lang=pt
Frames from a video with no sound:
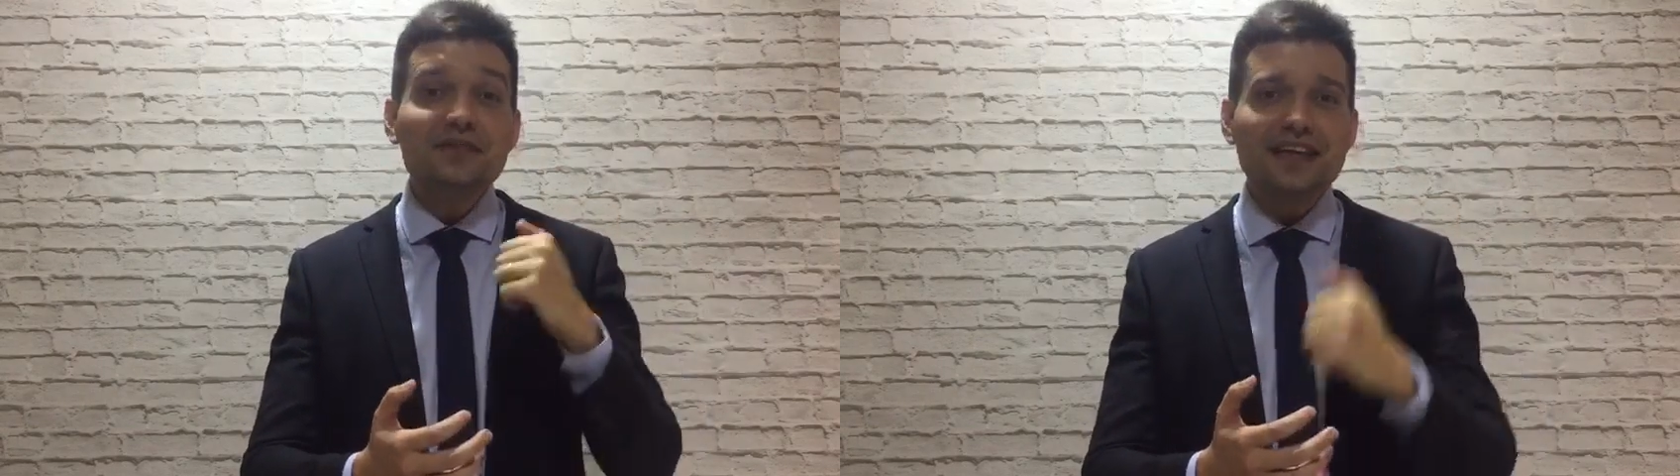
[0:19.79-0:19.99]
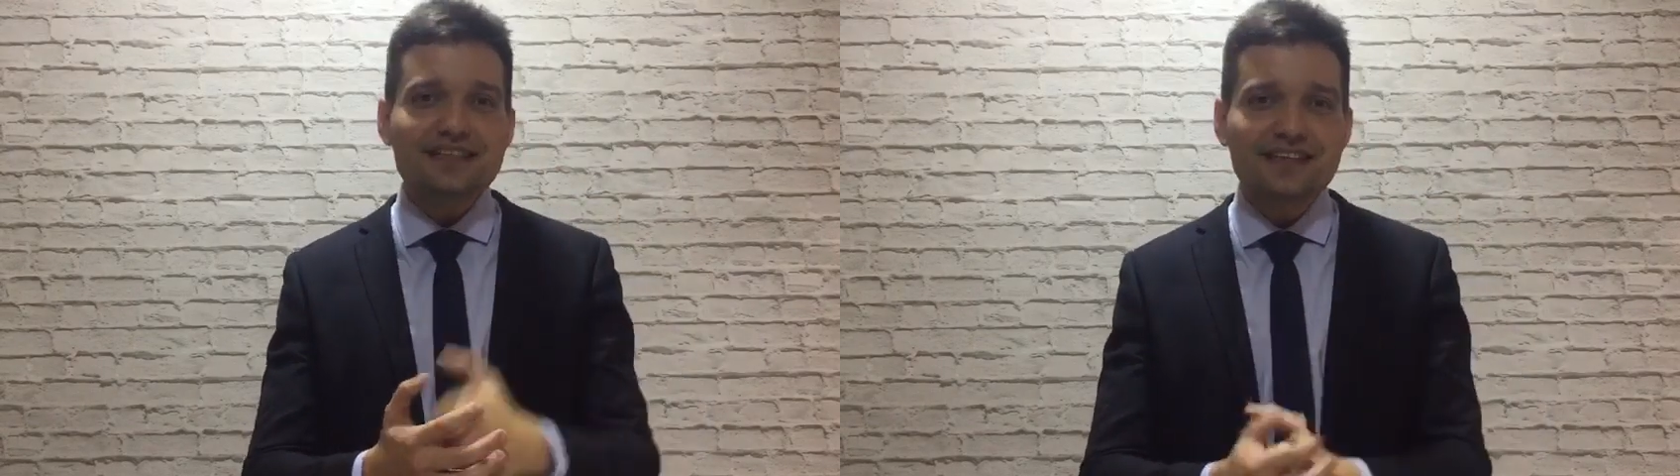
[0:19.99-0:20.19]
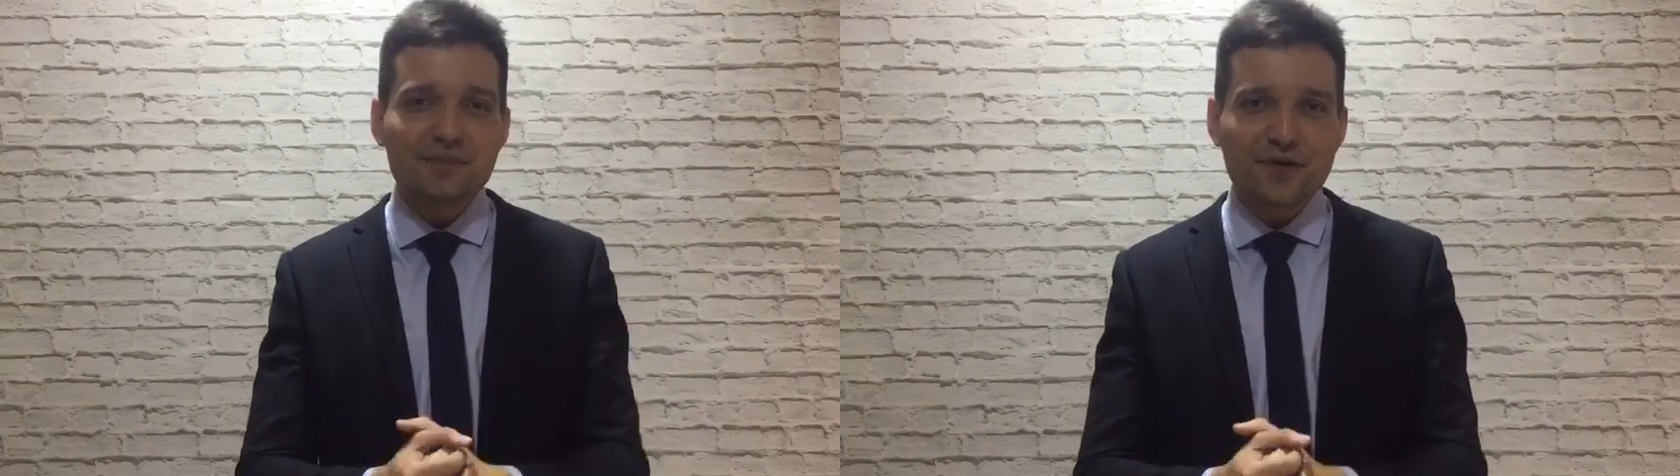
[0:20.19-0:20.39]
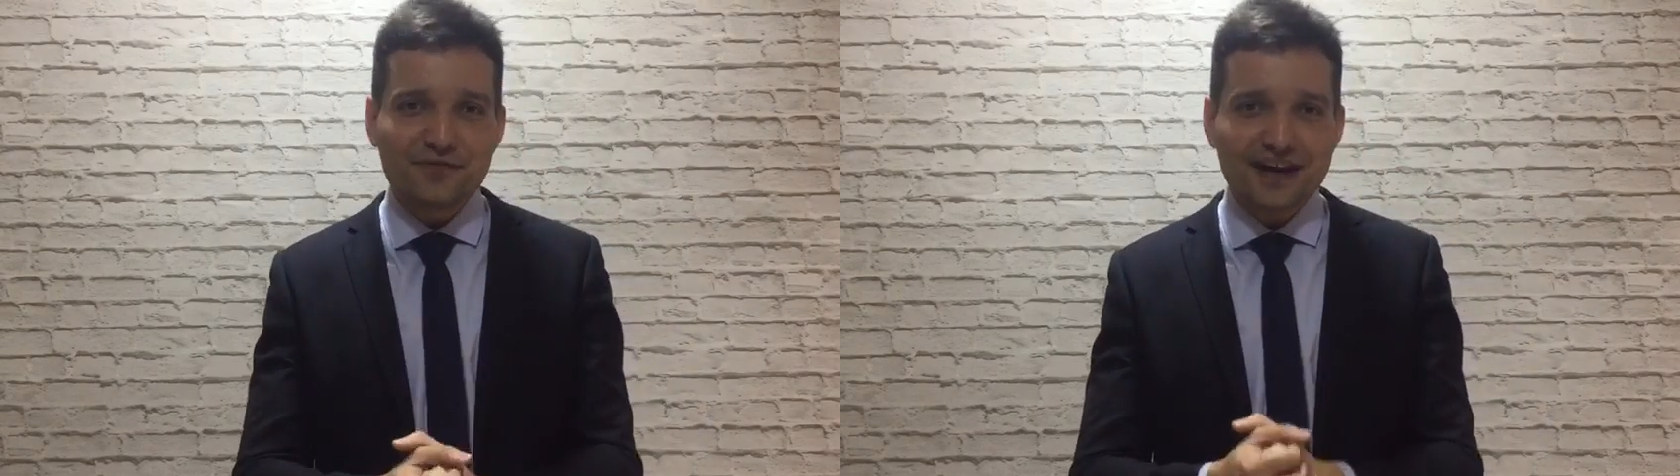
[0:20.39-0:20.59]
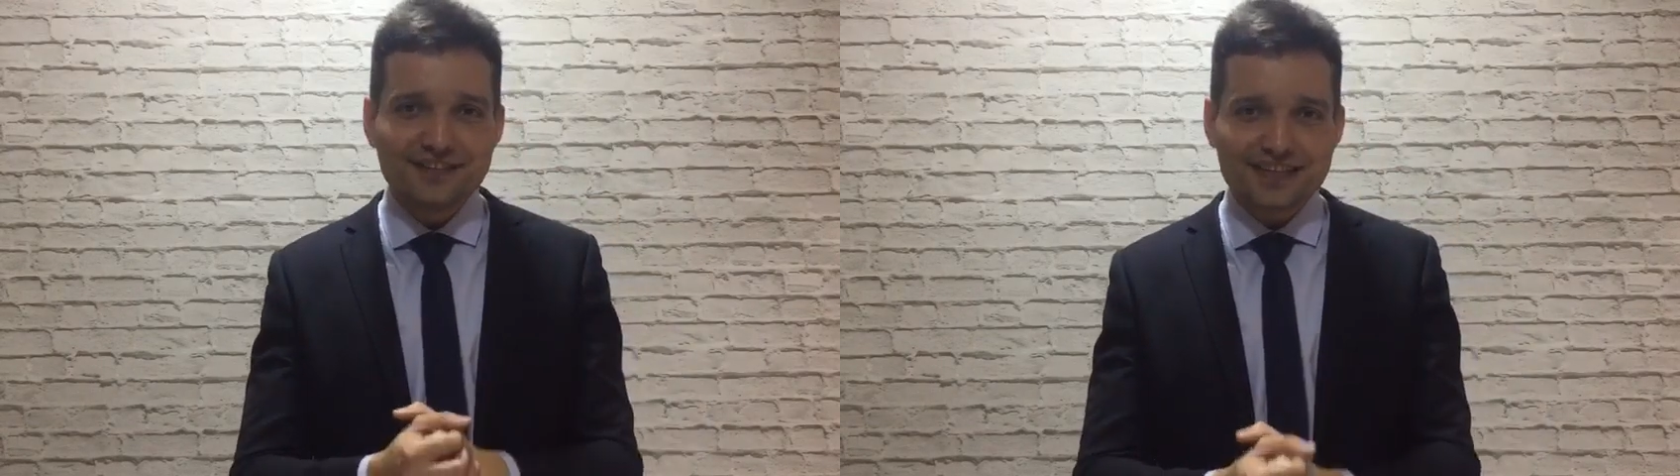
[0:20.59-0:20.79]
tenha sido
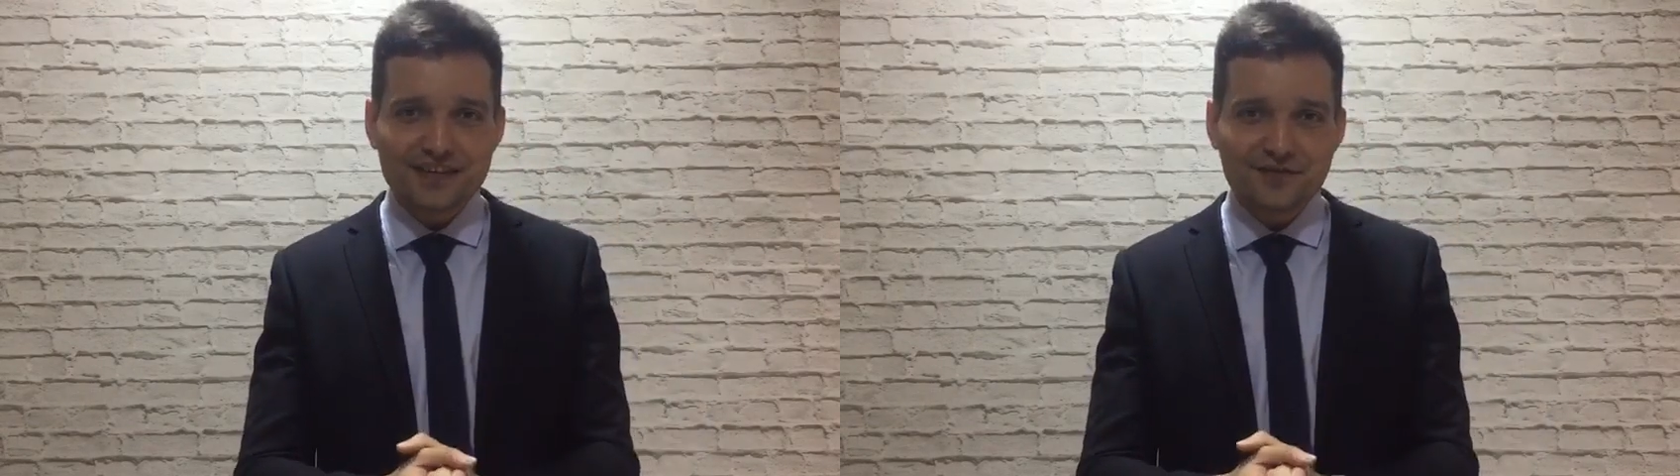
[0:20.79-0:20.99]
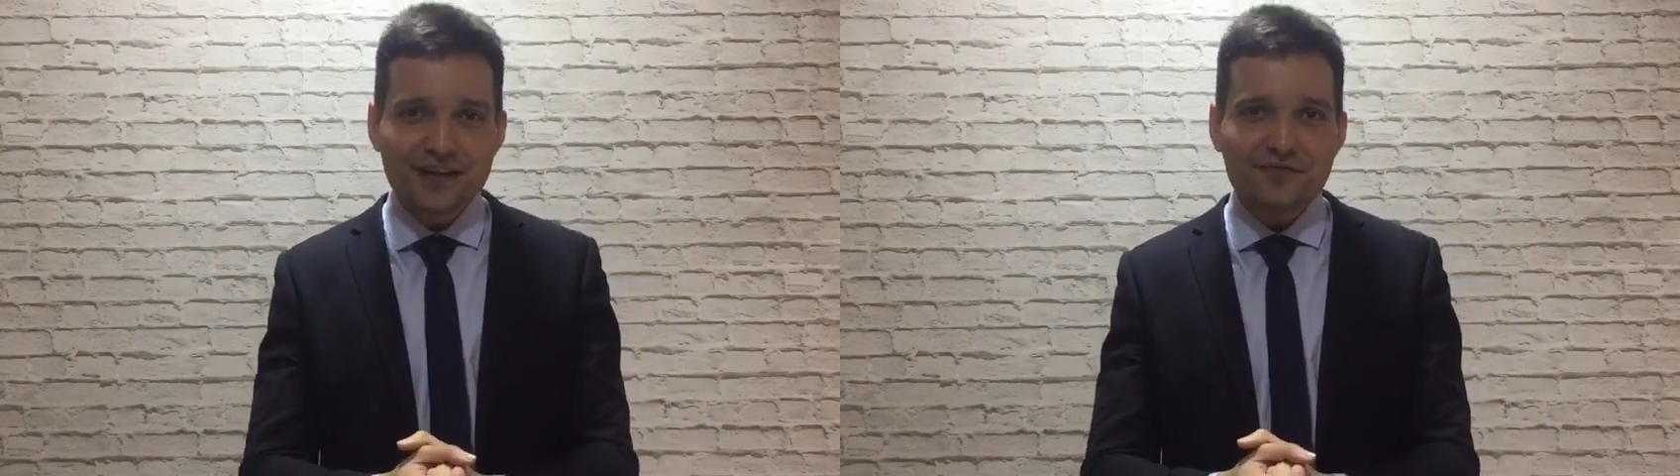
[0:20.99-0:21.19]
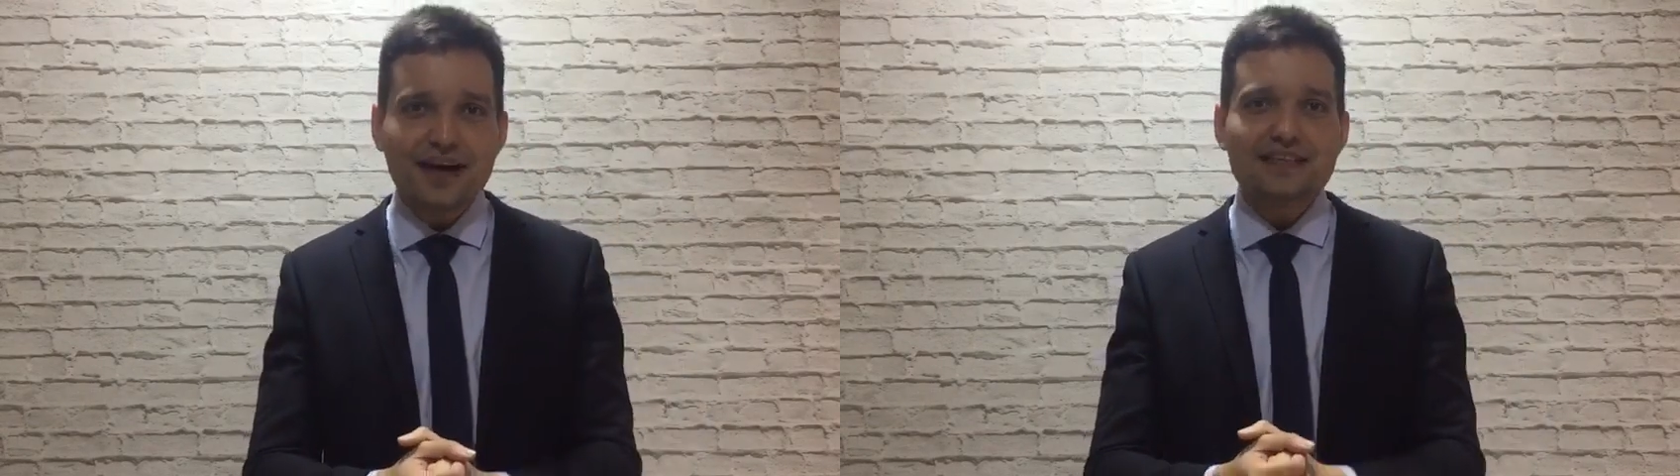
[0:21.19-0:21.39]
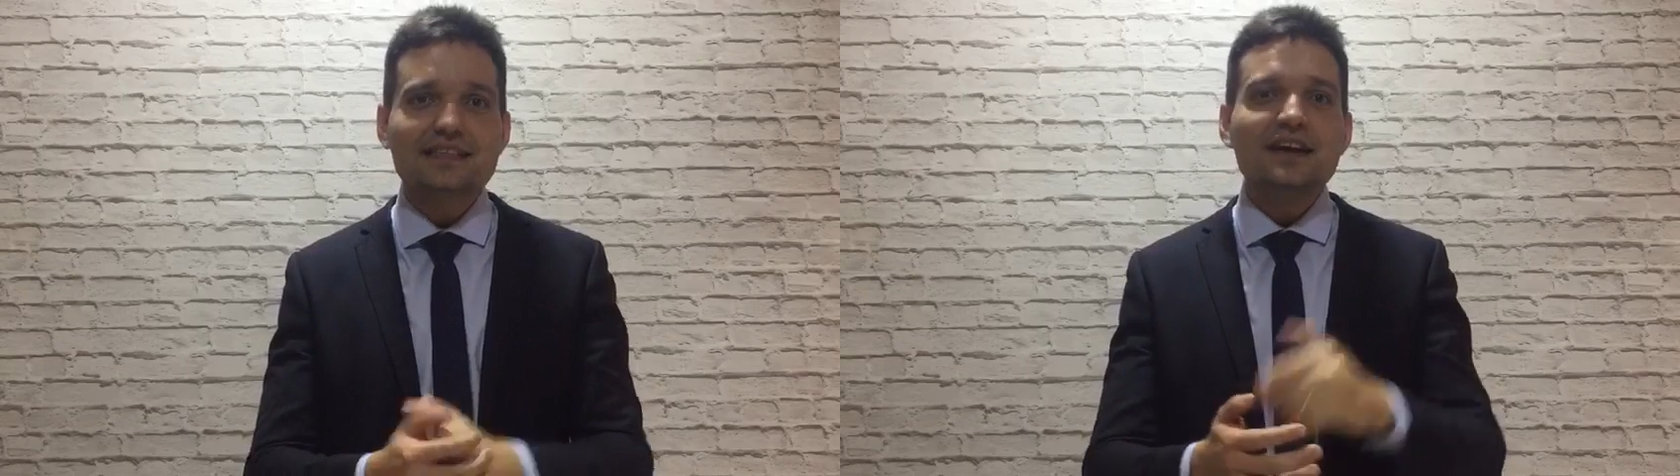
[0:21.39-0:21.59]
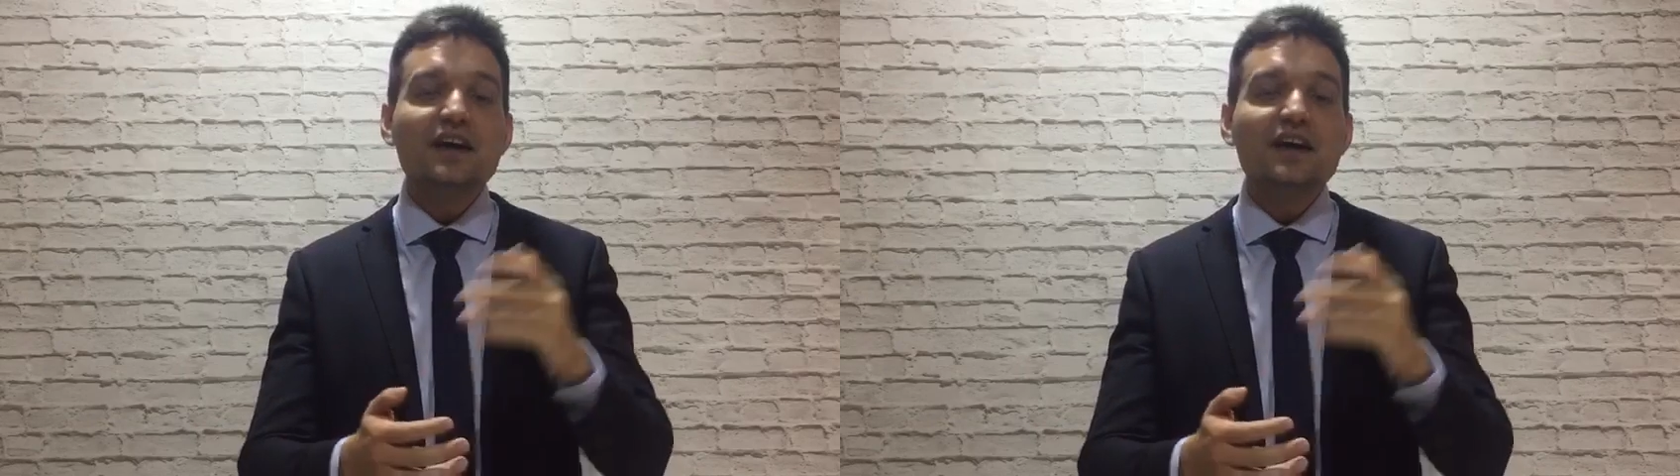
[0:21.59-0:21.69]
aprovado na segunda fase.